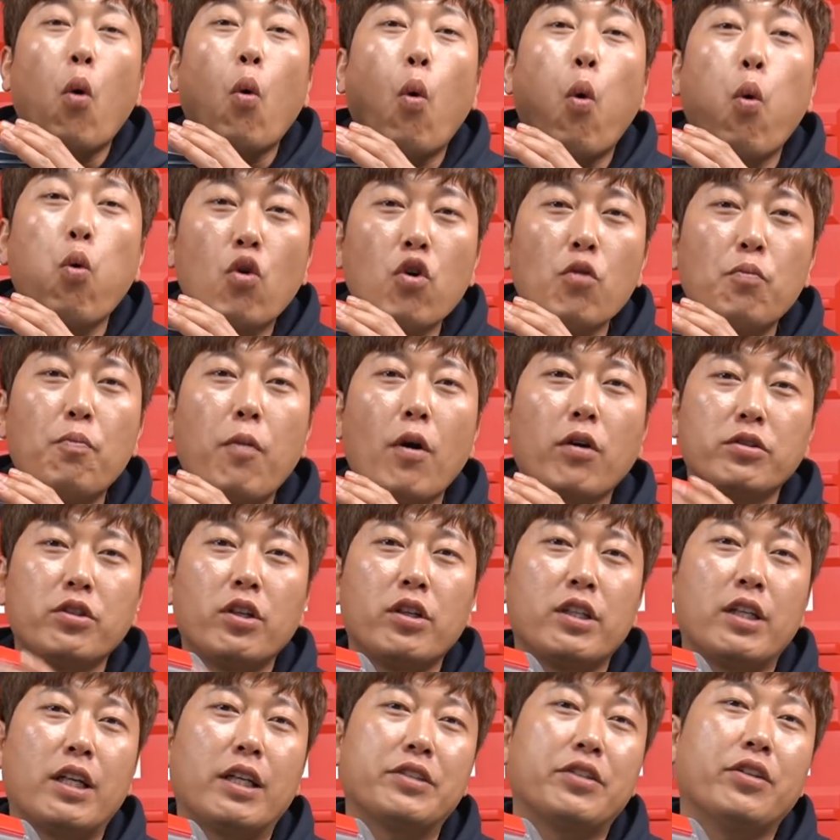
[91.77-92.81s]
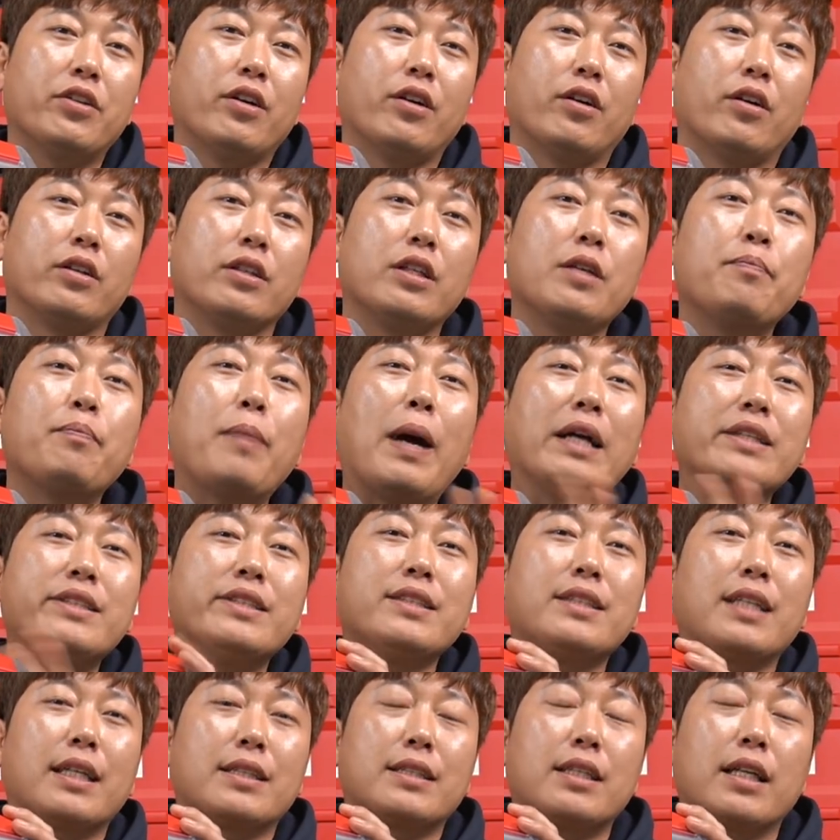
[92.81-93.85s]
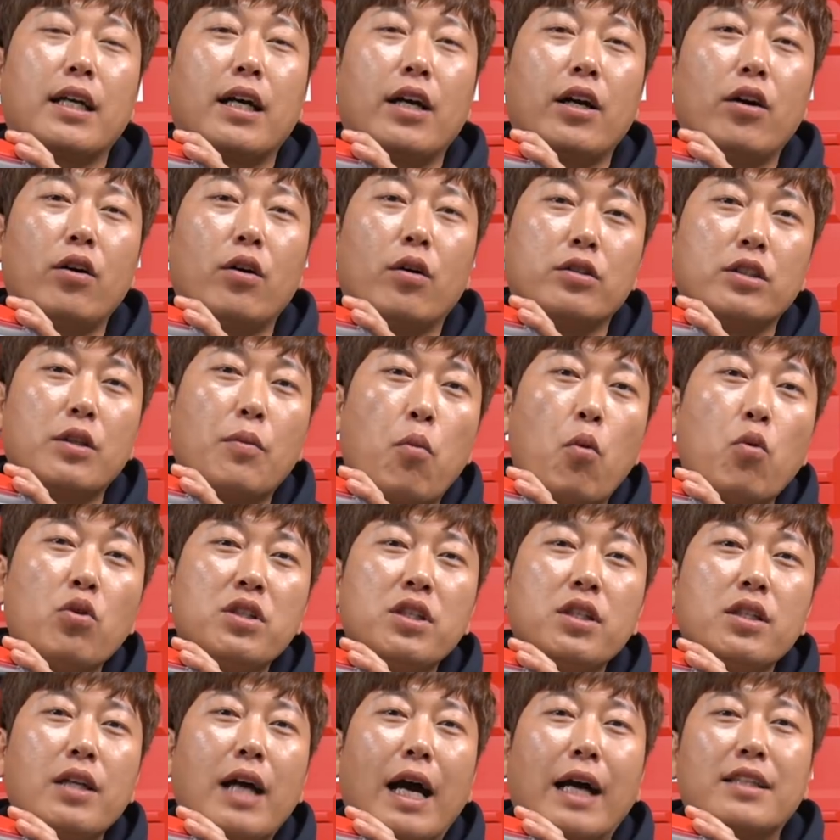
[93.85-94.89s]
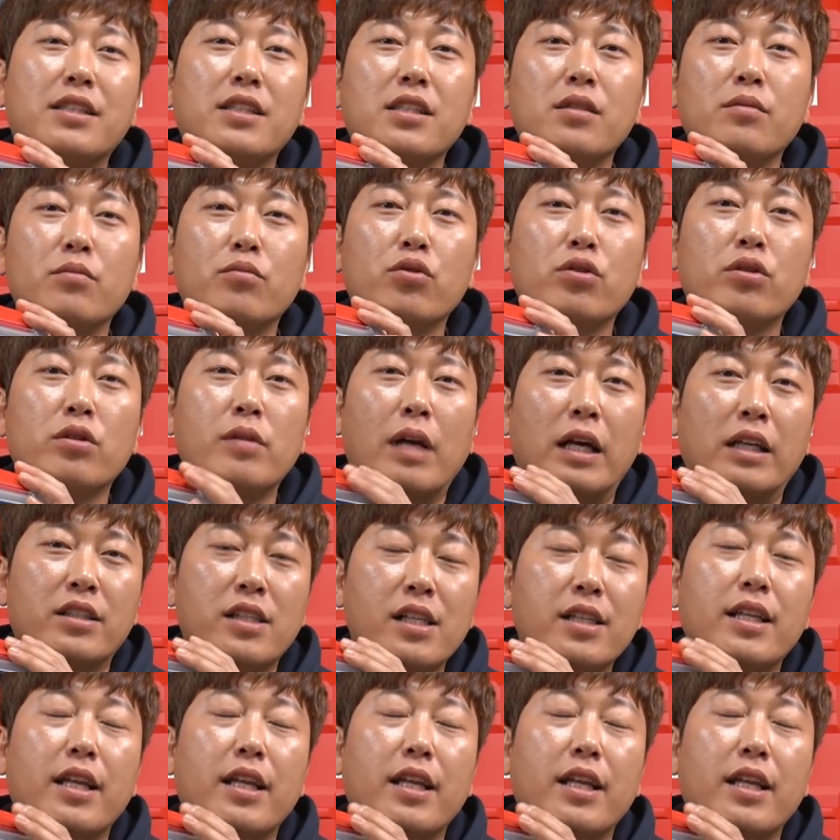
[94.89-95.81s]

고급 버전이라서 이 박스 자체가요, 이제 보쉬를 아시는 분은 아실